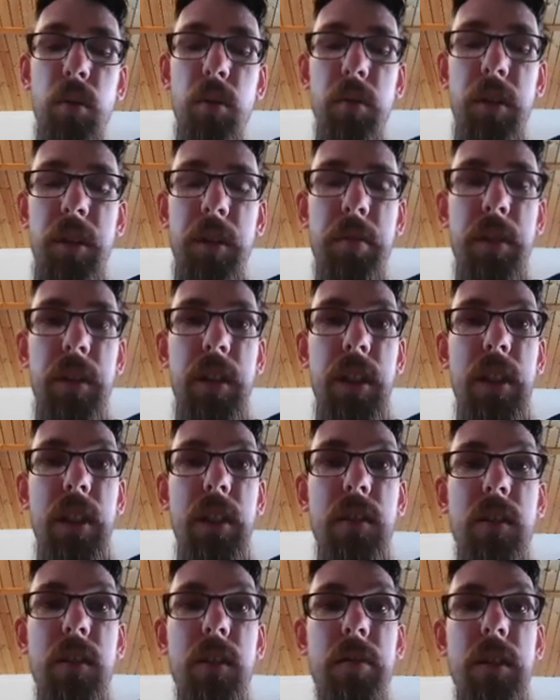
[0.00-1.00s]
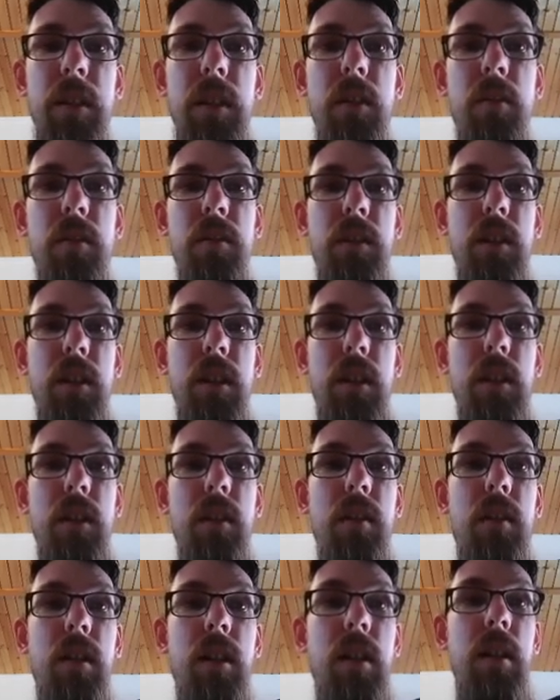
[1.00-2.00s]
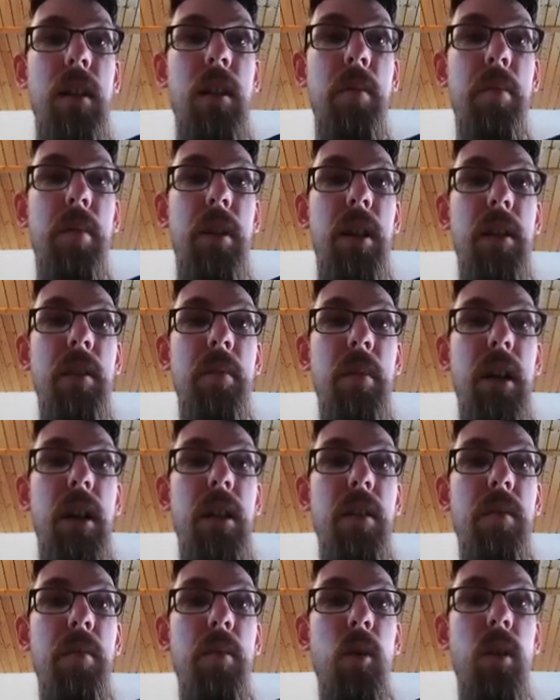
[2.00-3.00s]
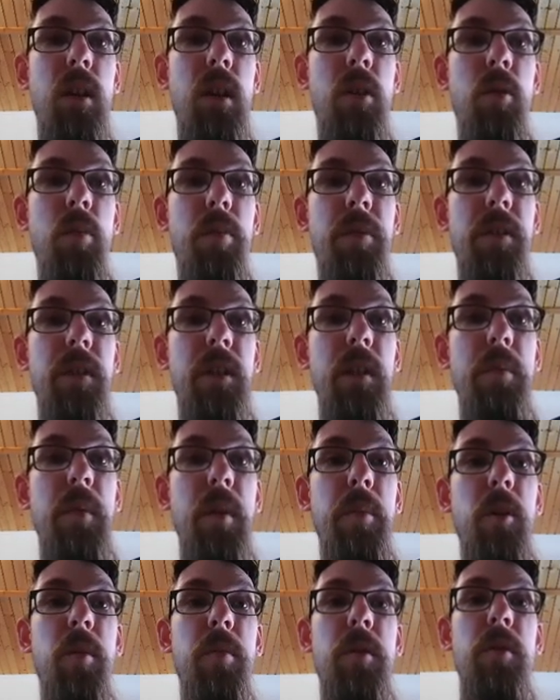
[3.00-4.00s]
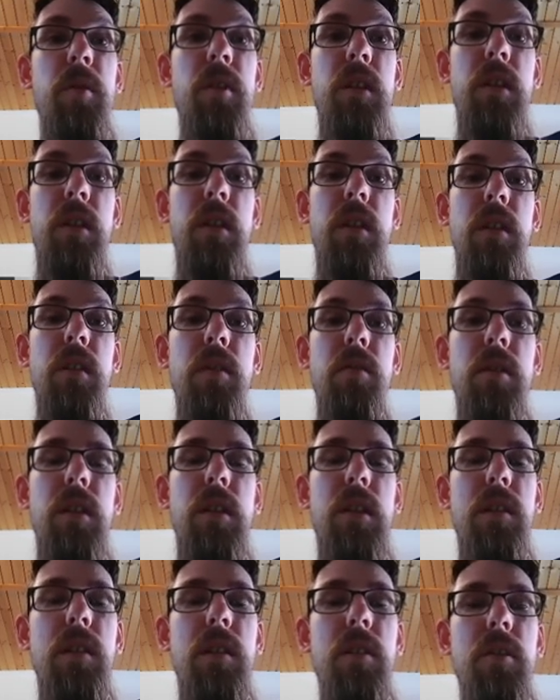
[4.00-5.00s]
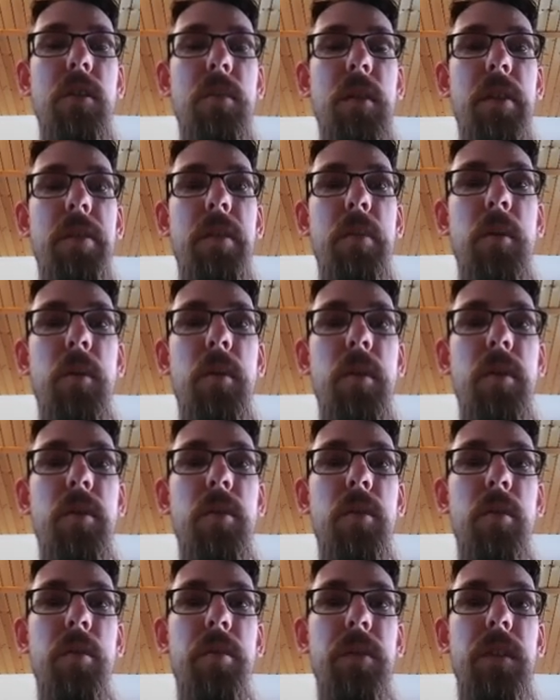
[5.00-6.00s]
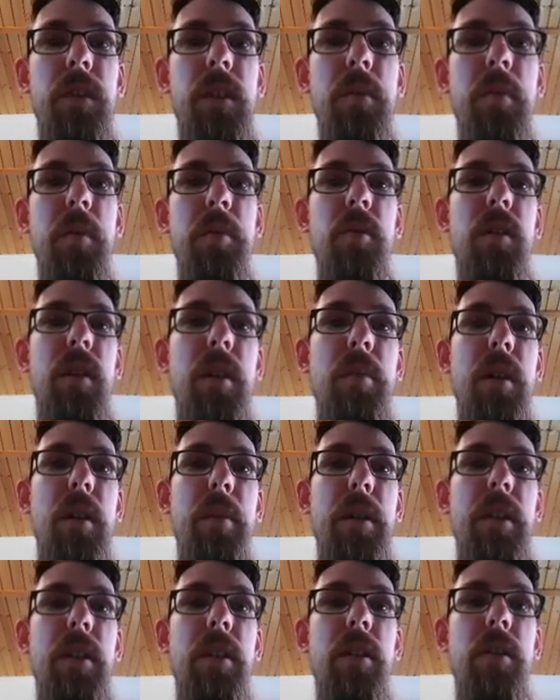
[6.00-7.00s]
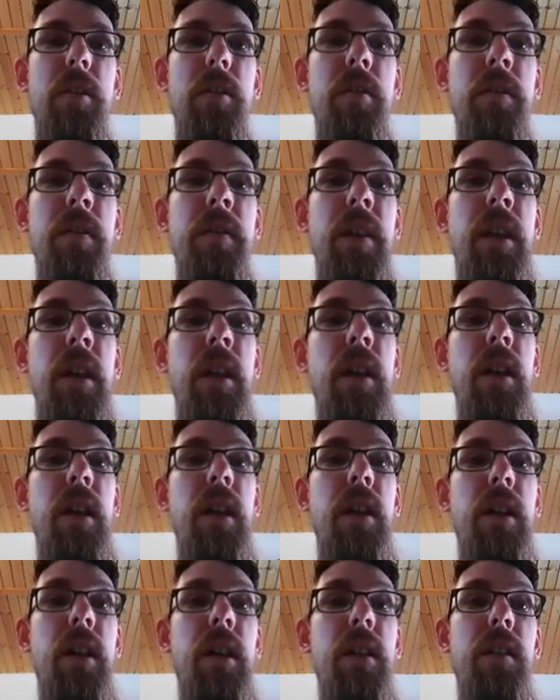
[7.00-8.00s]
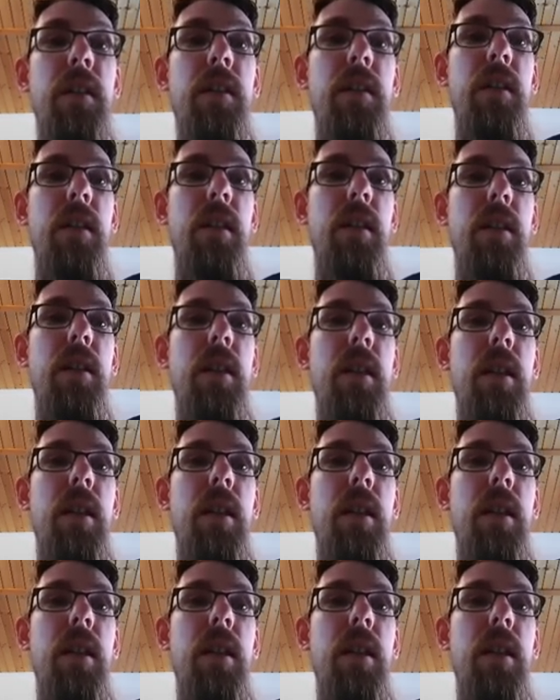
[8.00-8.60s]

ich bin der Christopher aus der Berlin-Brandenburger OpenStreetMap-Community und ich erzähle euch mal, wie Behörden und OpenStreetMap zusammenarbeiten können, anhand des, der